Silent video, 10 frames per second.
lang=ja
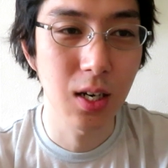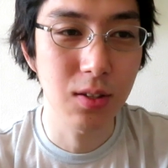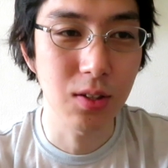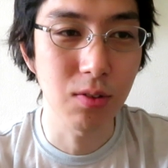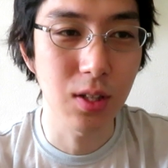くっていうの
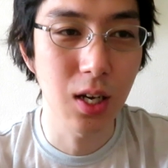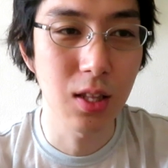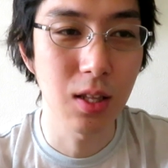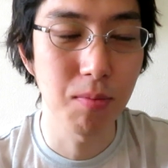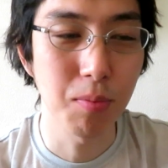は大事、
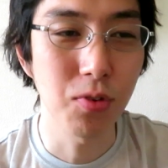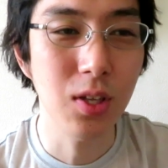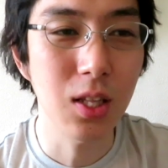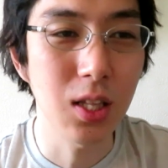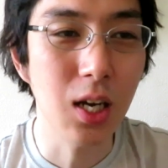まあ、難しい
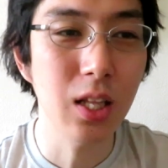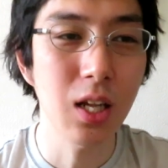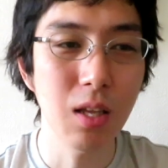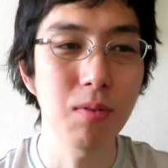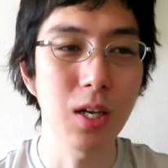なかなかね
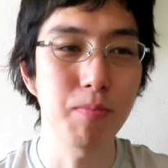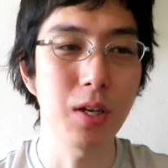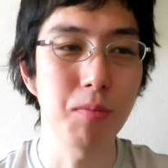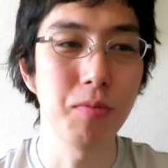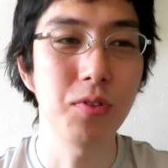やっぱ
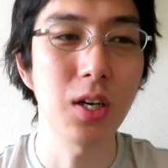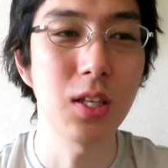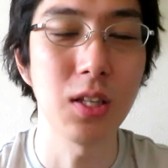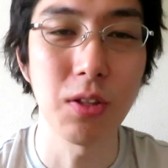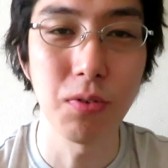今難しいで
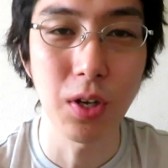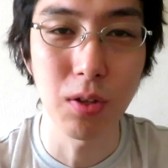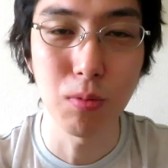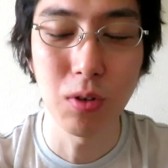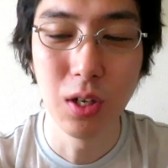しょうけども、うん
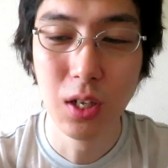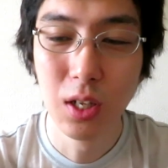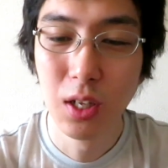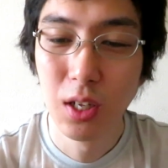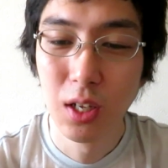
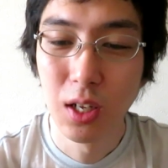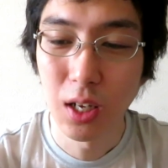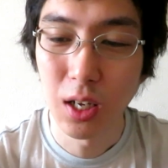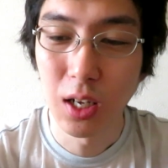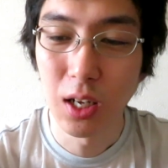
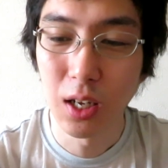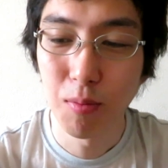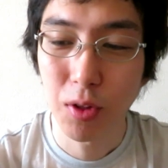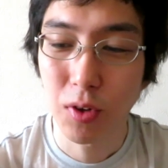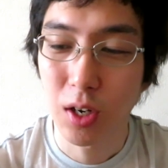まあ、とに
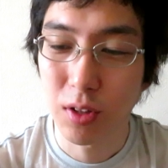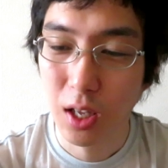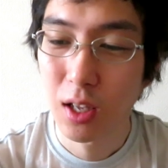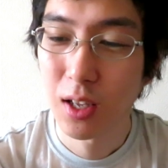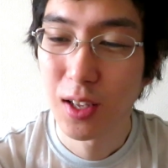かくね、
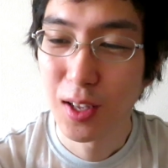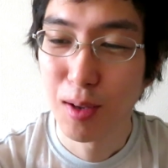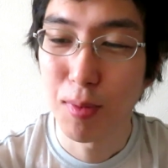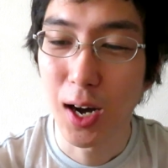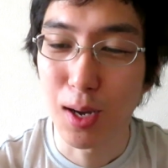
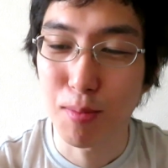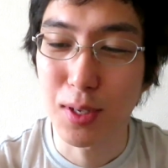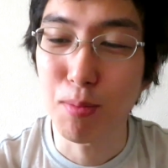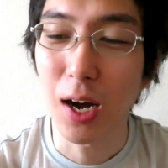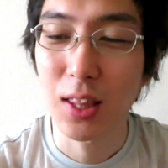まあ、今
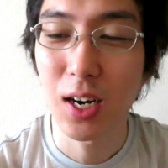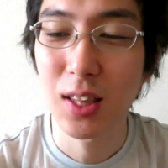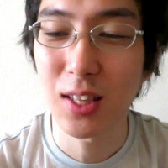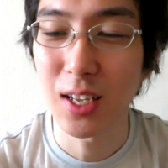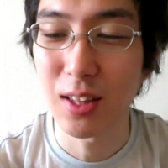働いてな
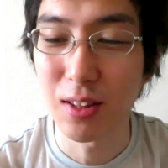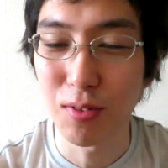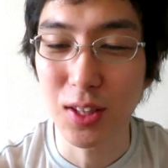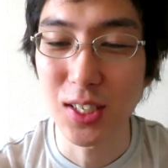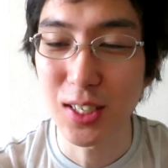い
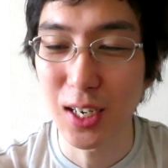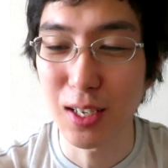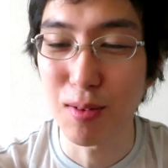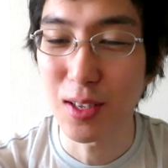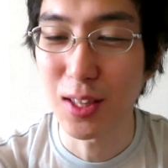私が
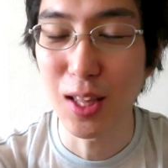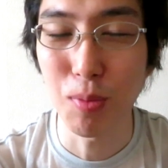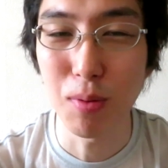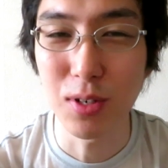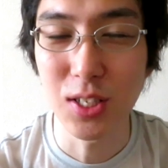言ってもあんま
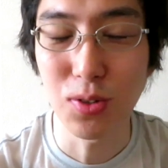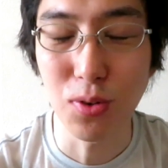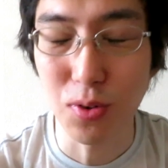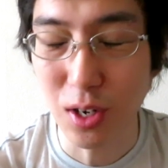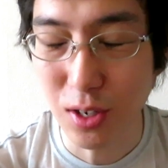り説得力
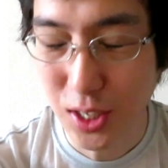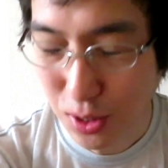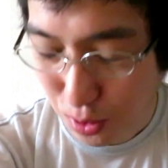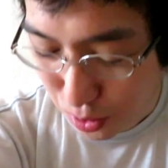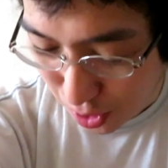が説得
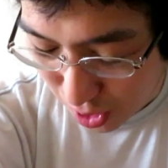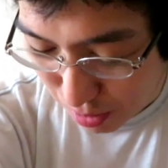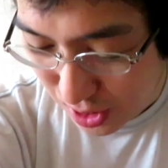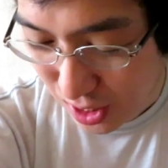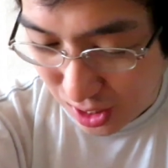力ありませ
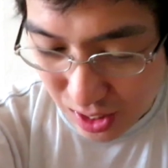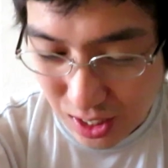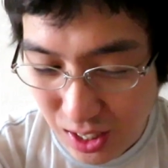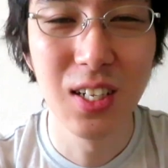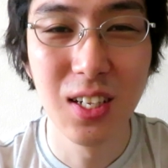んが、
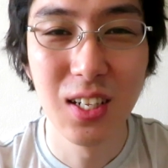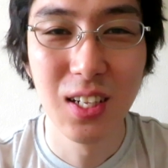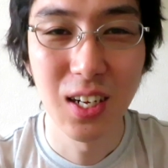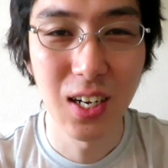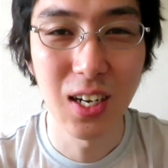
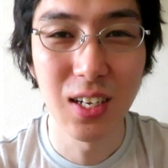は